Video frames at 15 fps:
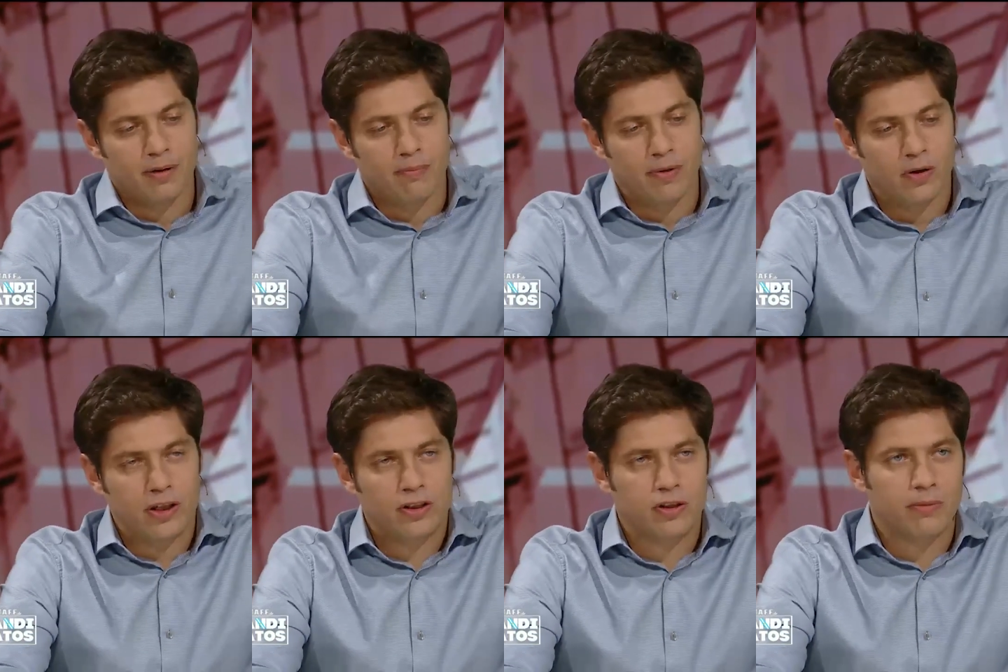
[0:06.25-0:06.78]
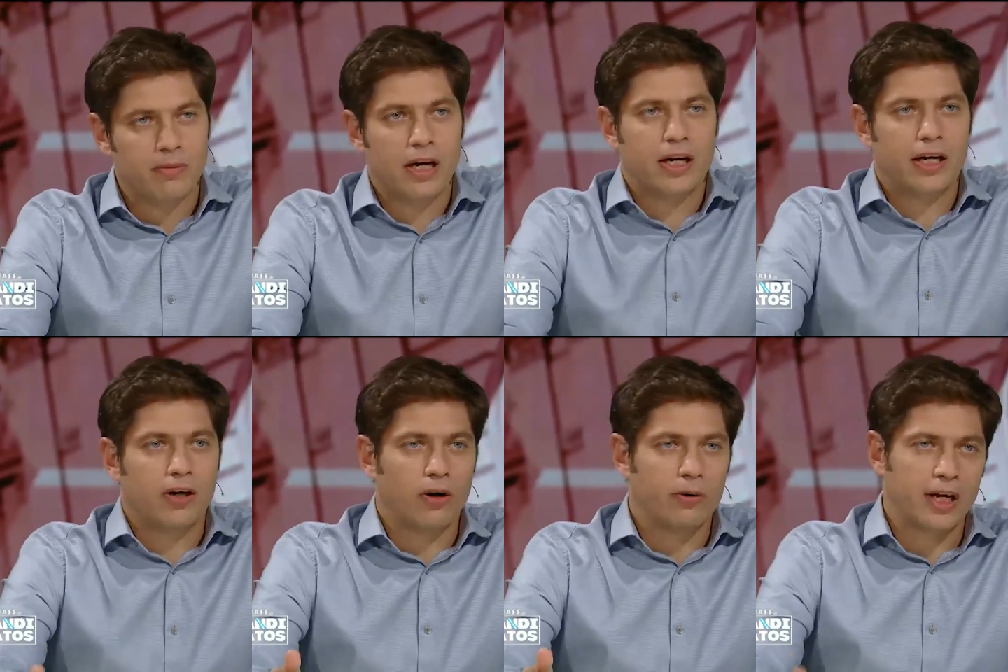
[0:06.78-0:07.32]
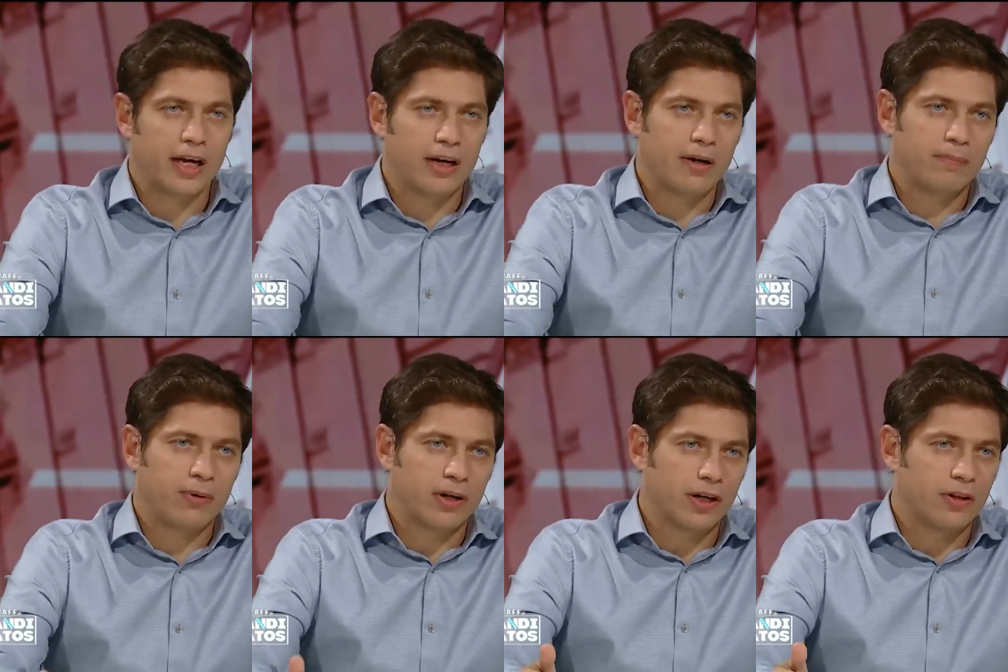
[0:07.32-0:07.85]
Mauricio Macri
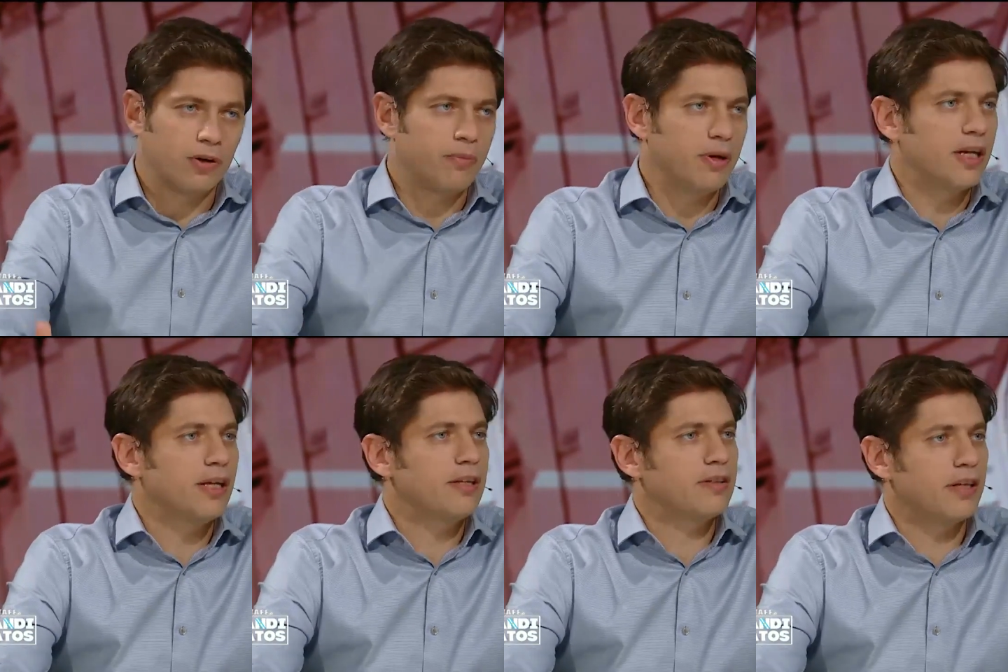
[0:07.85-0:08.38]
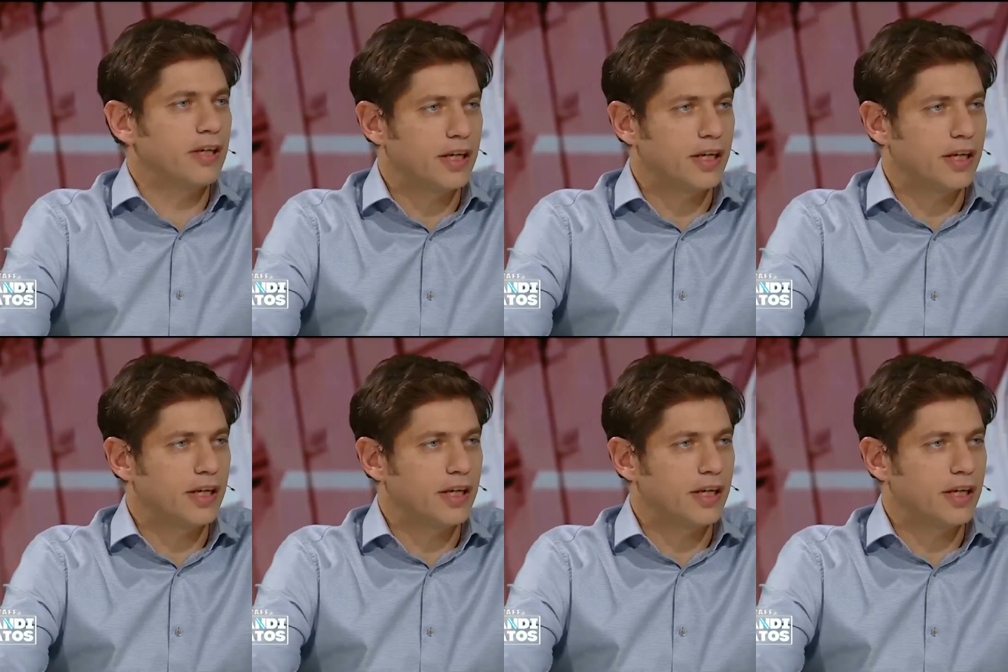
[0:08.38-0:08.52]
gobiernan porque en 2015